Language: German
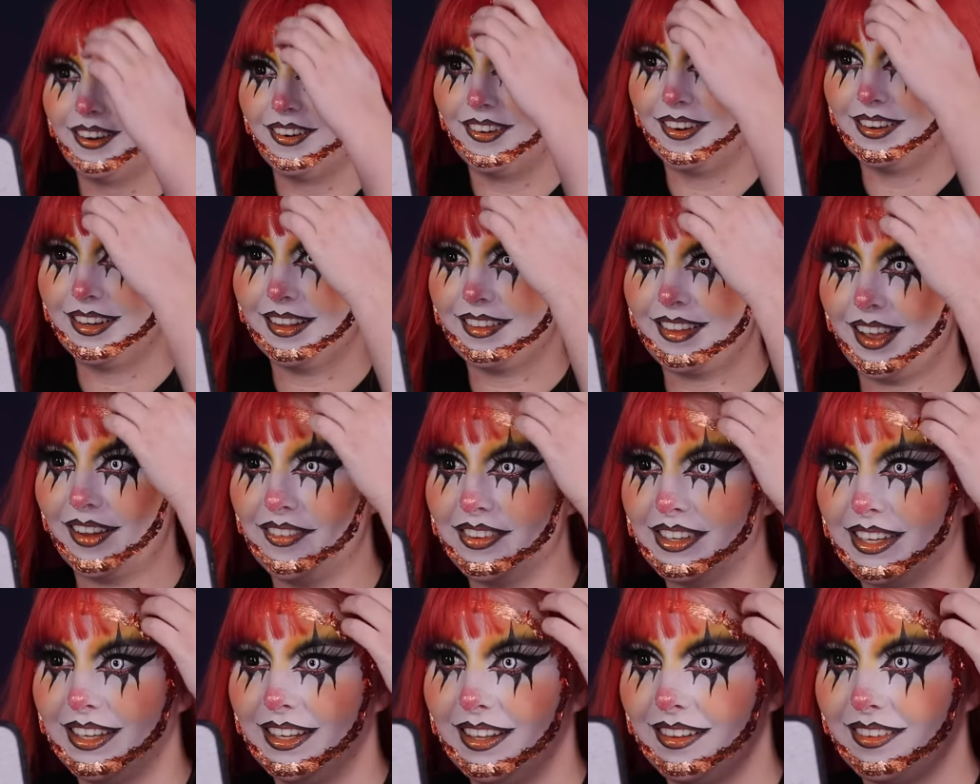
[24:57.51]
Und jetzt habe
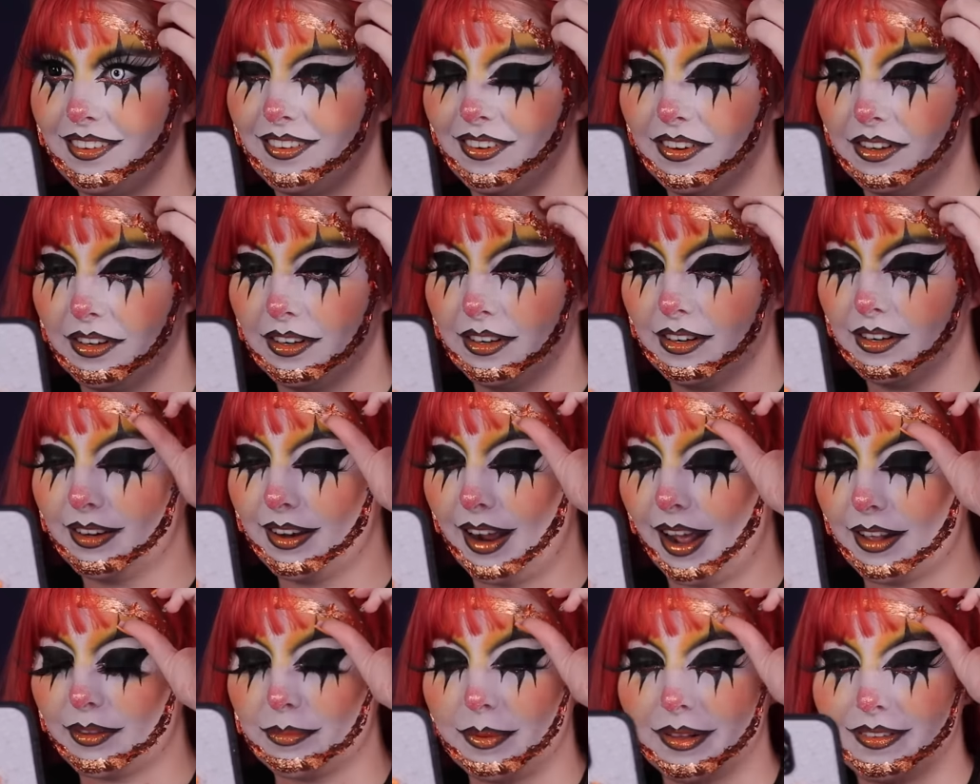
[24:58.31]
ich hier so,
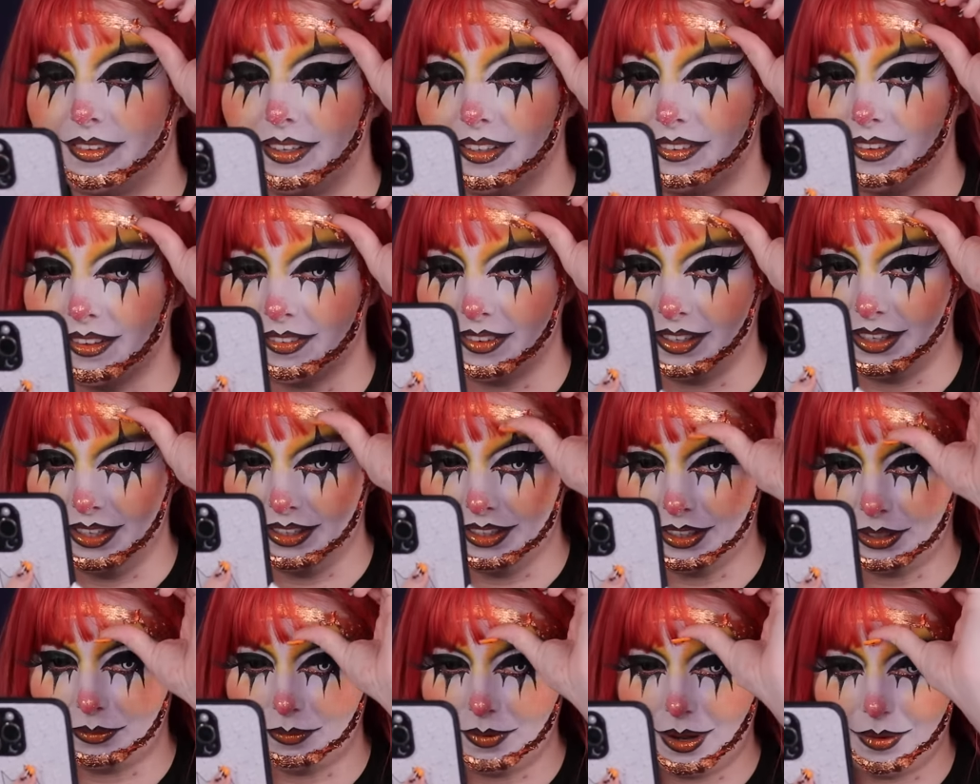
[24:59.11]
also man sieht es jetzt eh
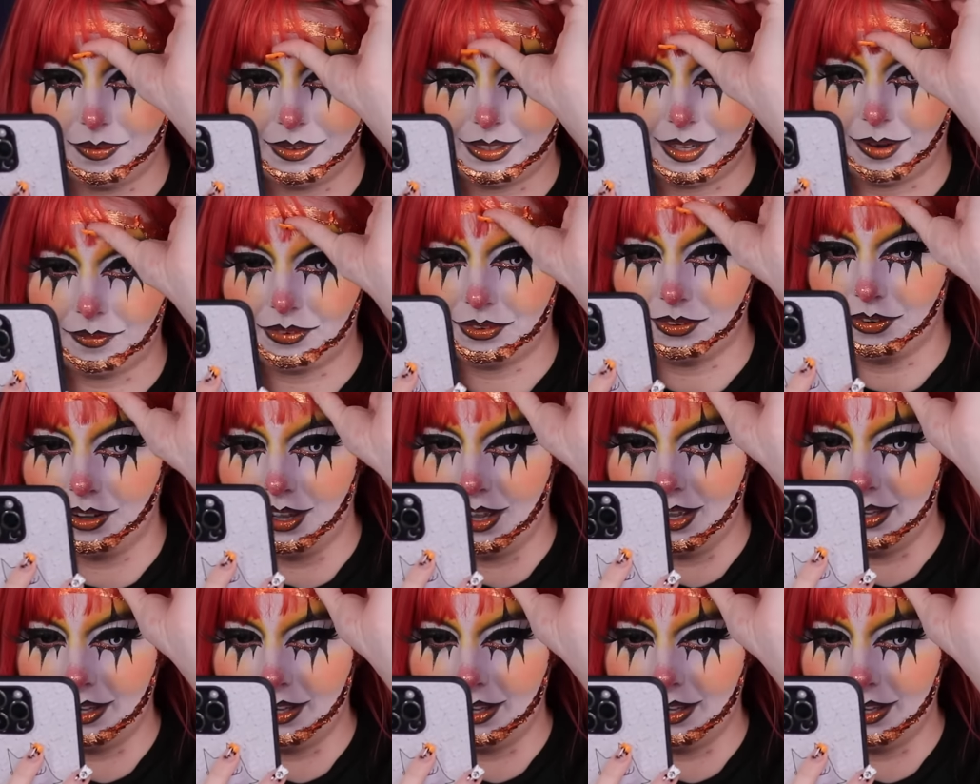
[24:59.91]
nicht mehr, aber ich habe so